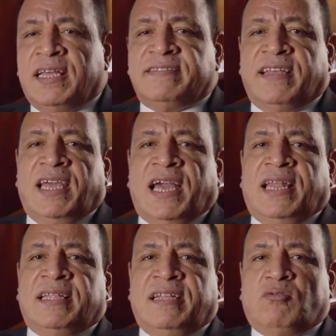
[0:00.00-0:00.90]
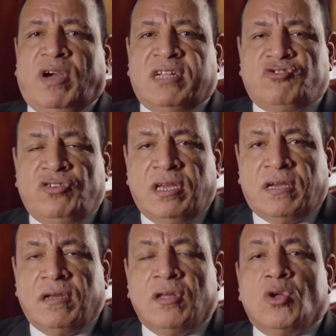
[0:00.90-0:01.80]
زي أنا اديت واحد شيك
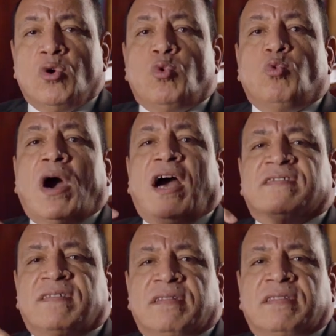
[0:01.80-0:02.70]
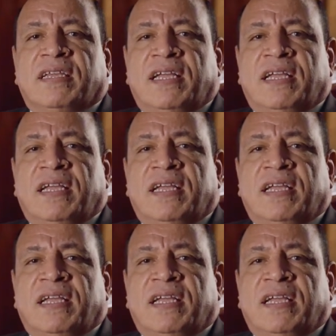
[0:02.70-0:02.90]
وأصدت